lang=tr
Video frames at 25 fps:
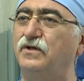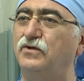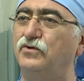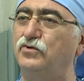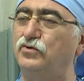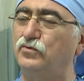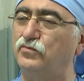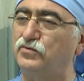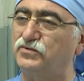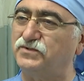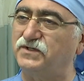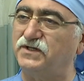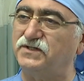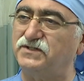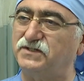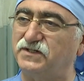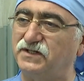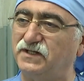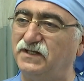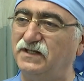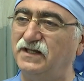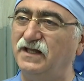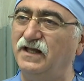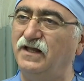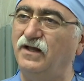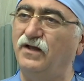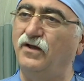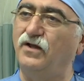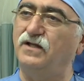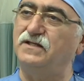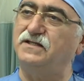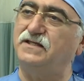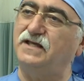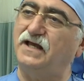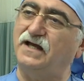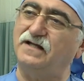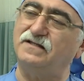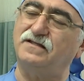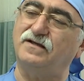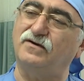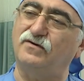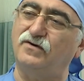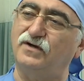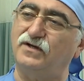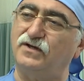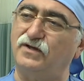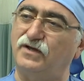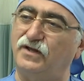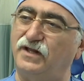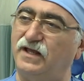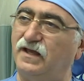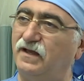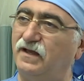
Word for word: yumurtasının diğer tavuğa göre